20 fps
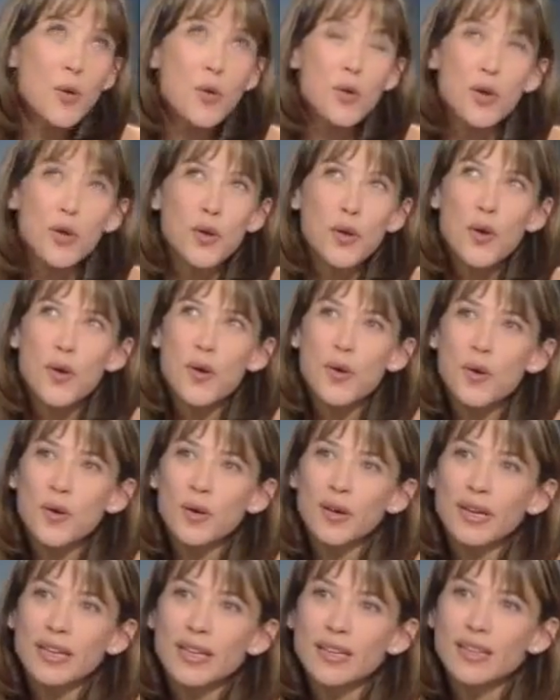au
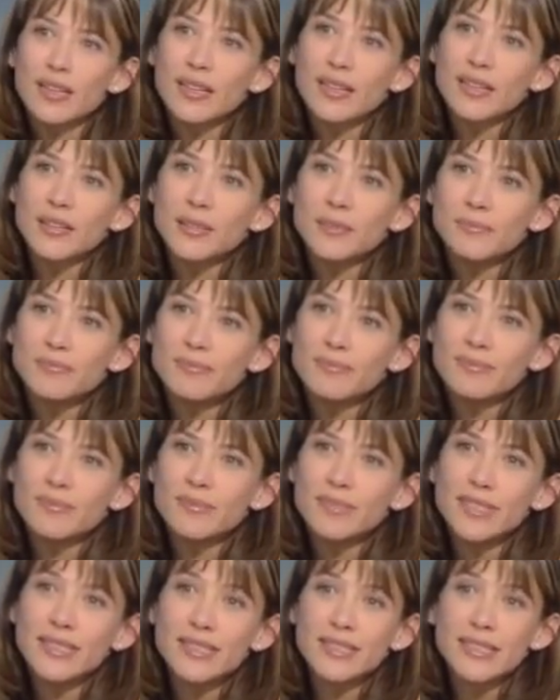cœur et,
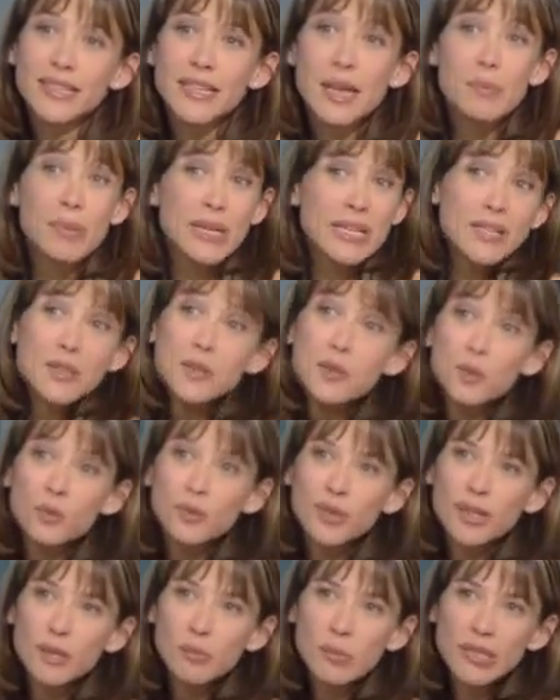hum, c'est la
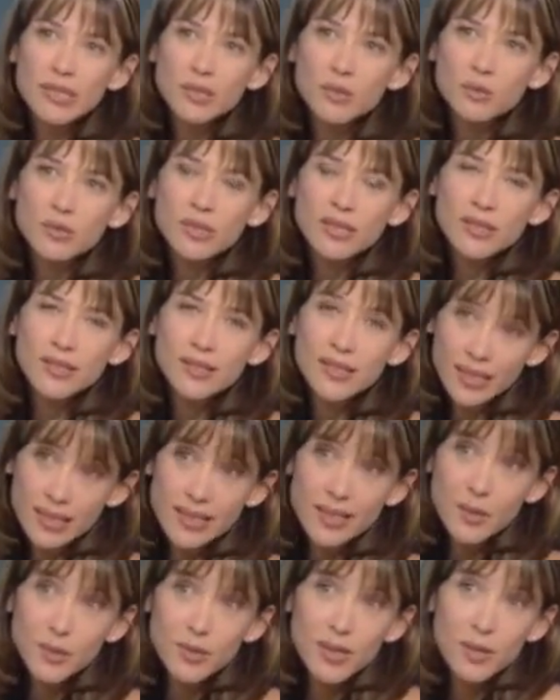passion et la passion est
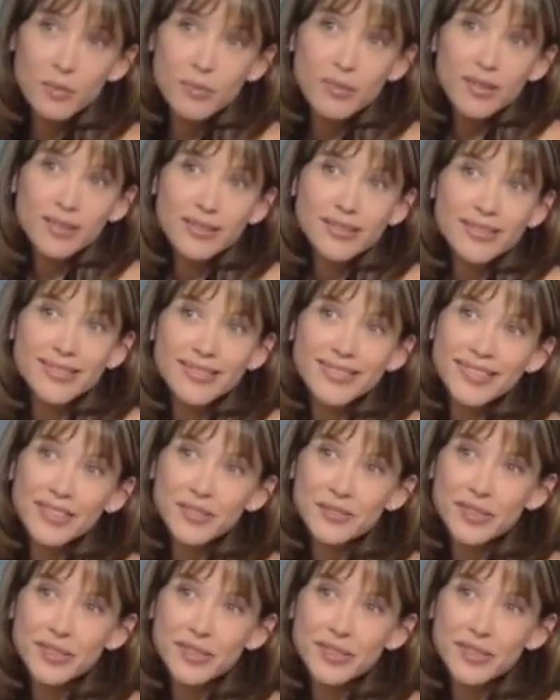déraisonnable, euh,